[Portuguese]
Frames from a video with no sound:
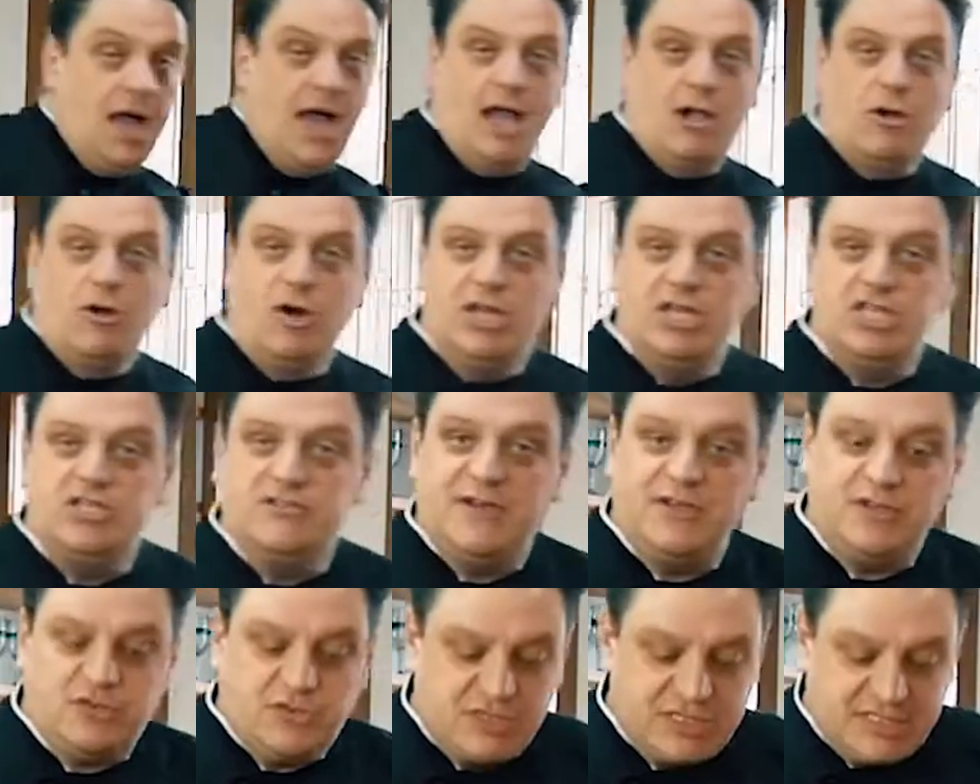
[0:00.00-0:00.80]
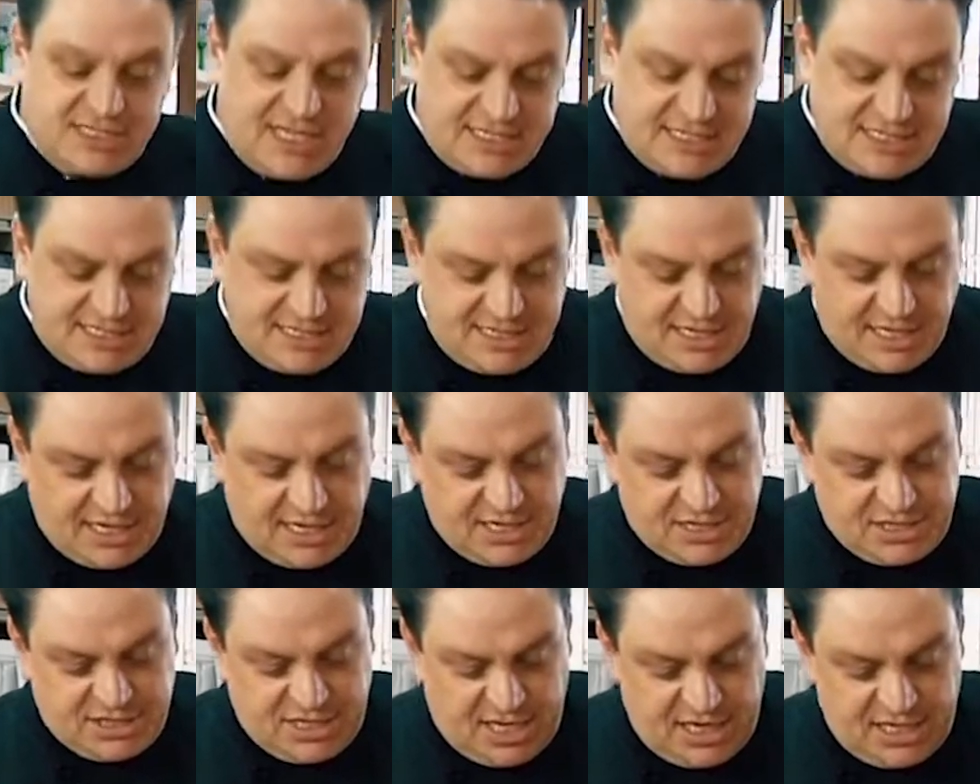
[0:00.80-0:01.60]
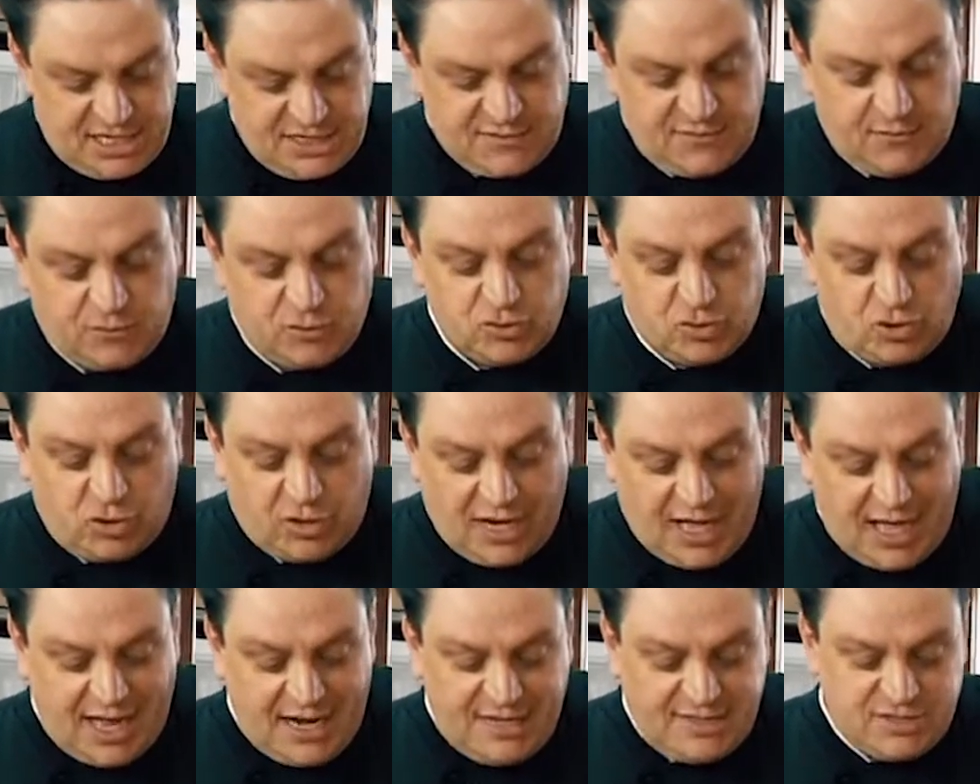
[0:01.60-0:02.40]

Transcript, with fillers: Agora a gente vai tostar esses ingredientes, vamos dourar